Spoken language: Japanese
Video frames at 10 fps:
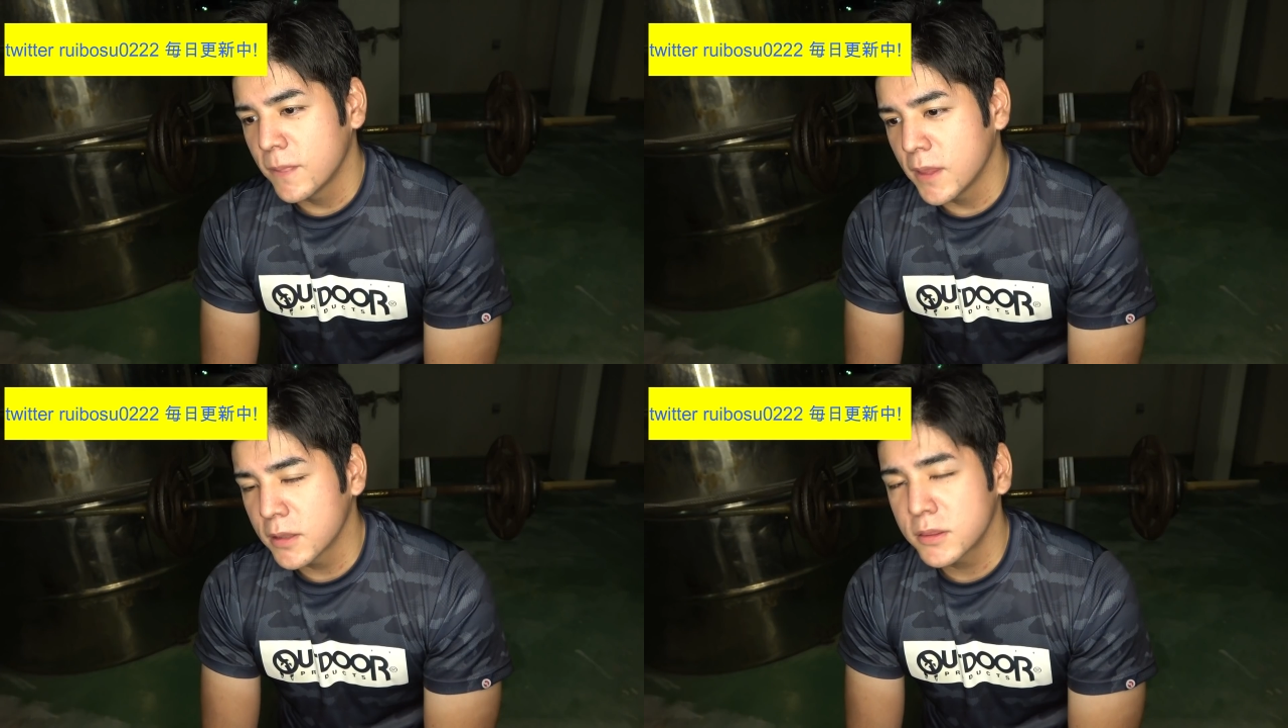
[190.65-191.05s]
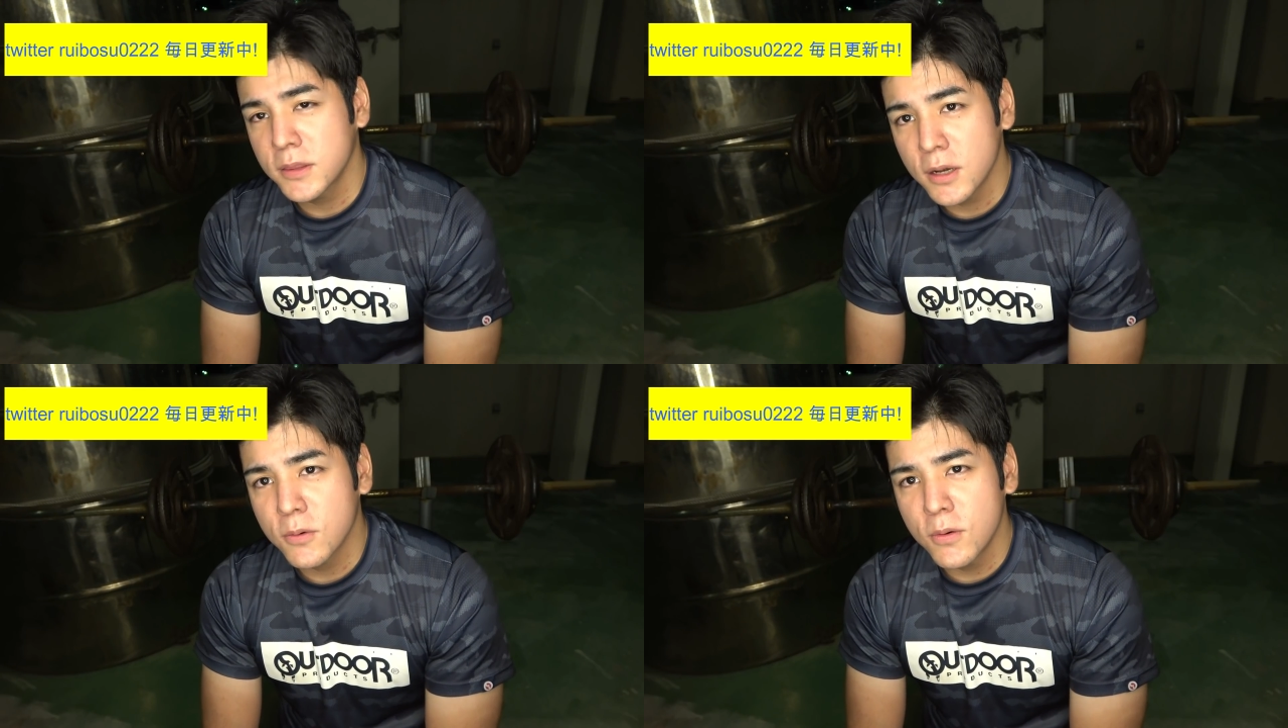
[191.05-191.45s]
やっ
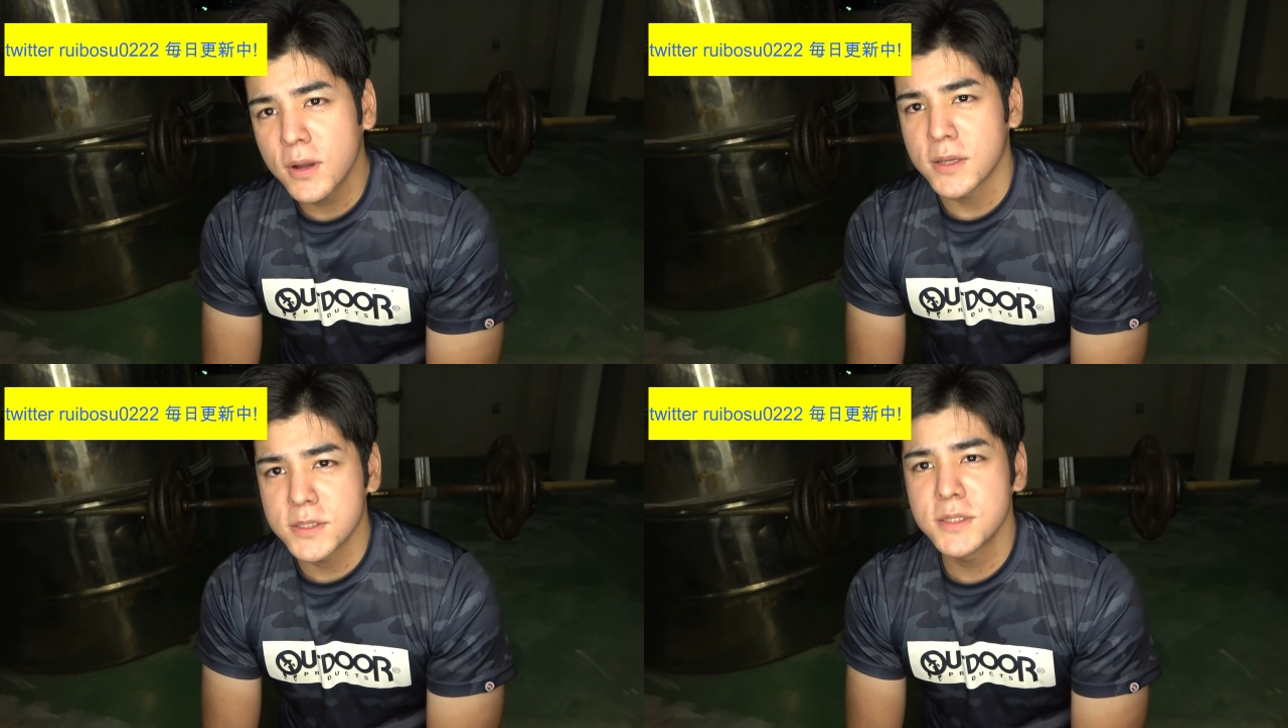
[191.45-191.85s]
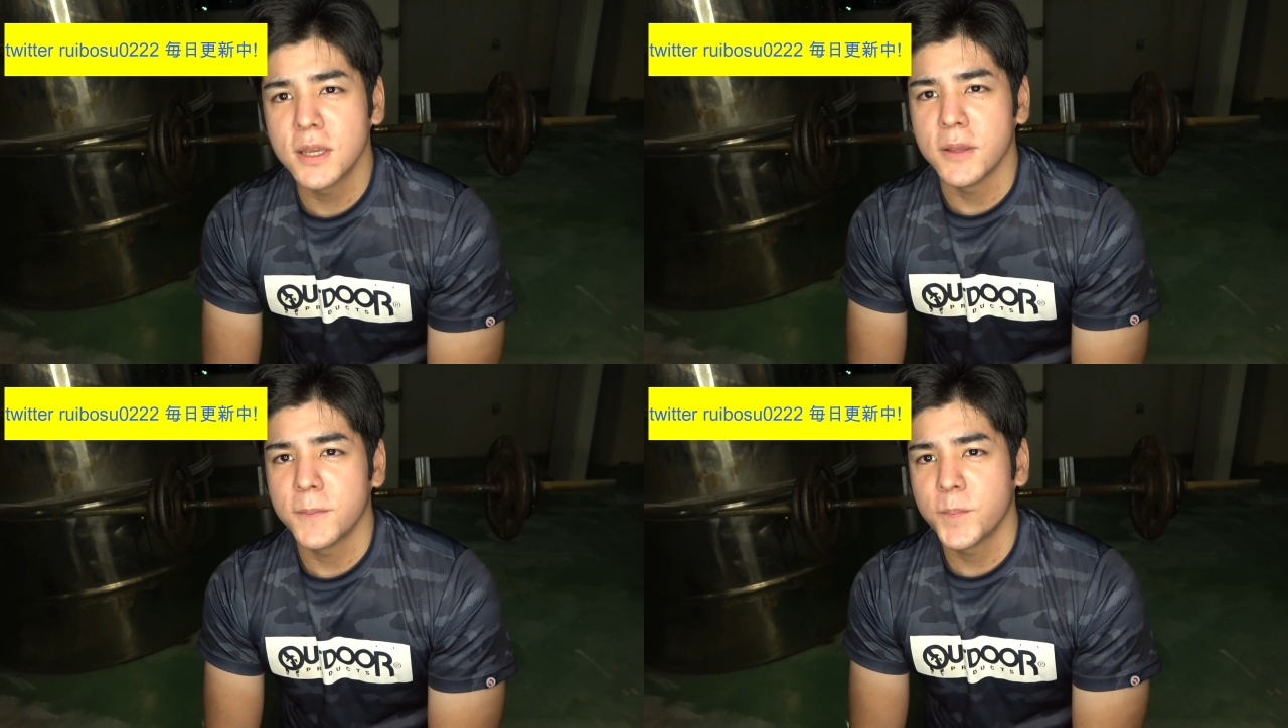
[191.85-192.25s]
たら後悔し
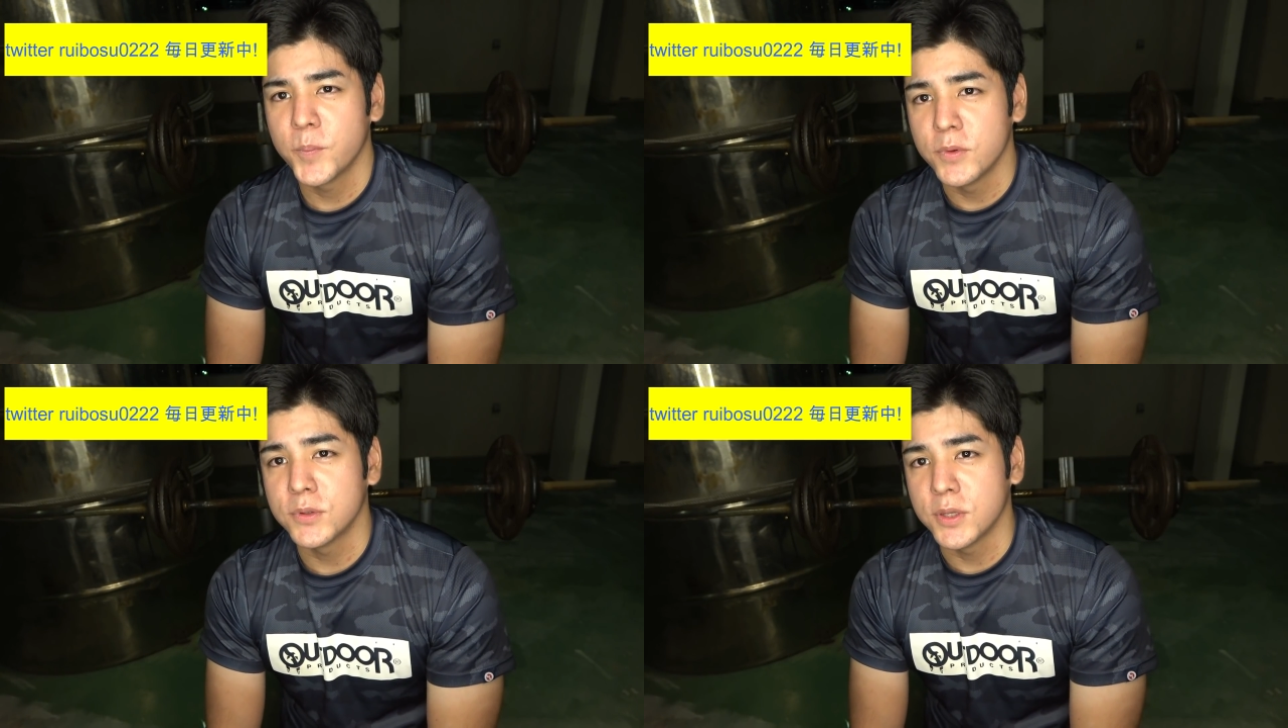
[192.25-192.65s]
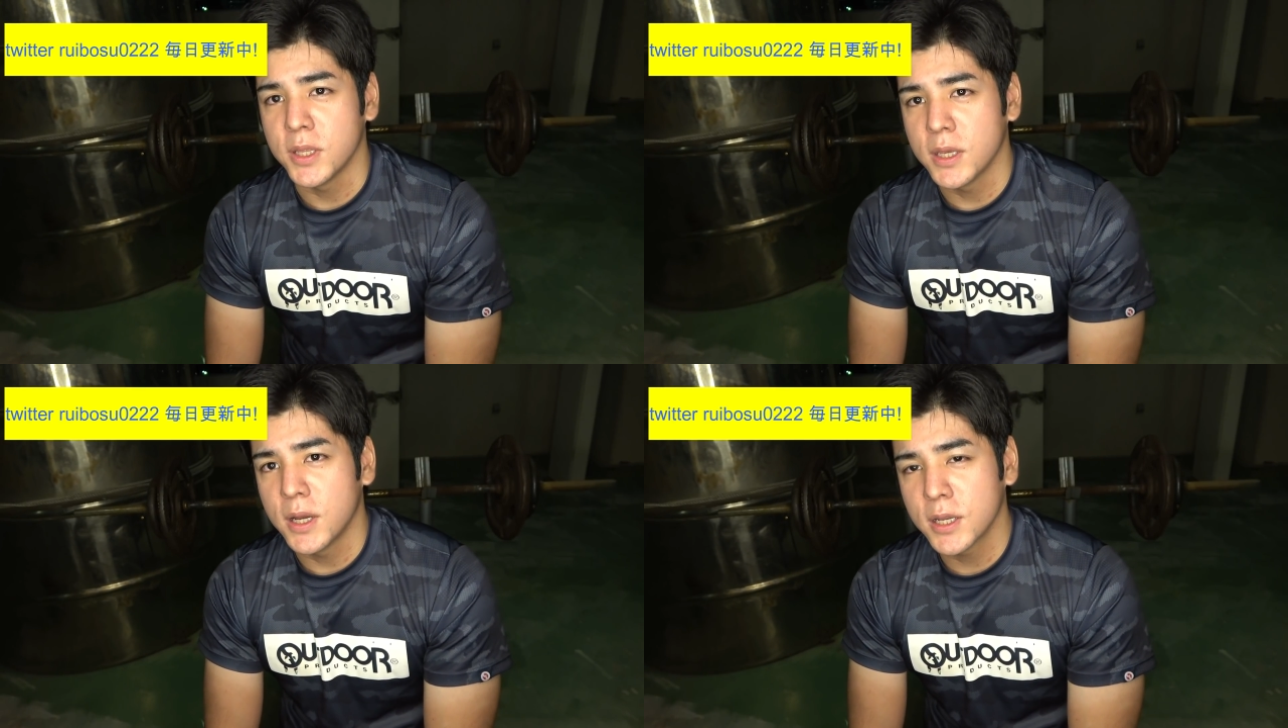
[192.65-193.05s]
ない。本当
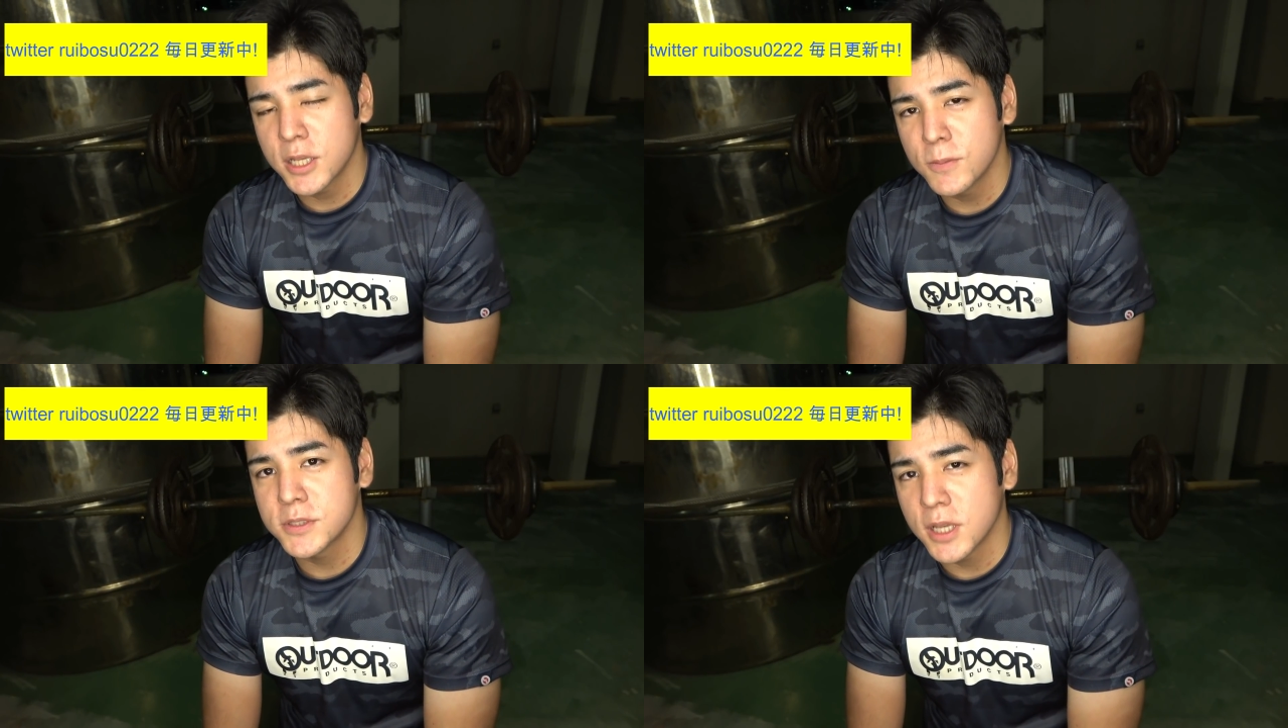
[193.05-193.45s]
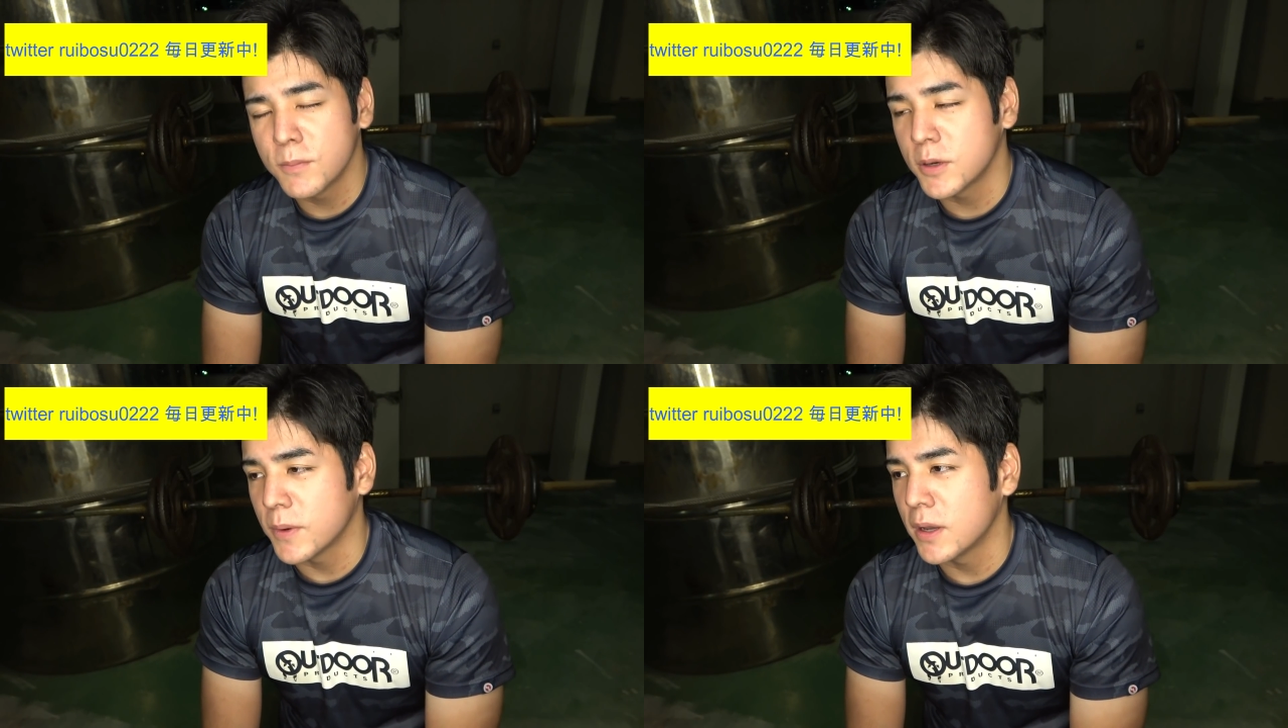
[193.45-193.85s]
に。諦めず
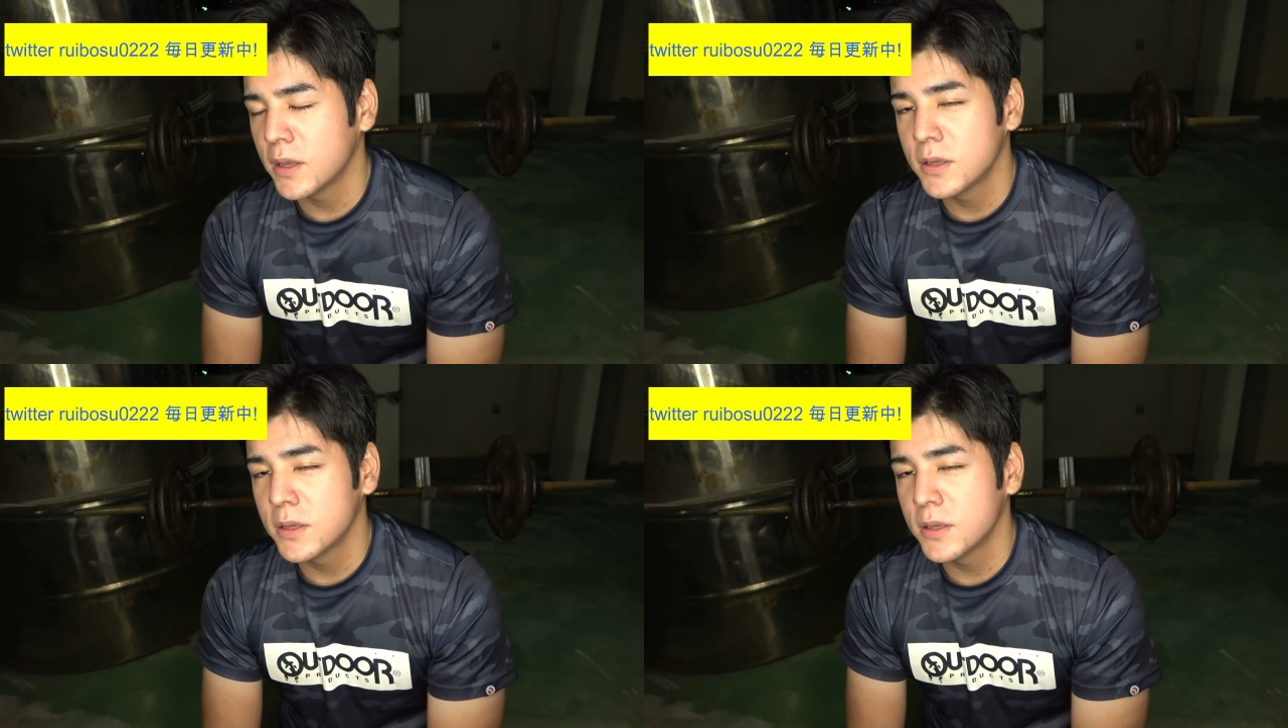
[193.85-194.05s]
頑張れば。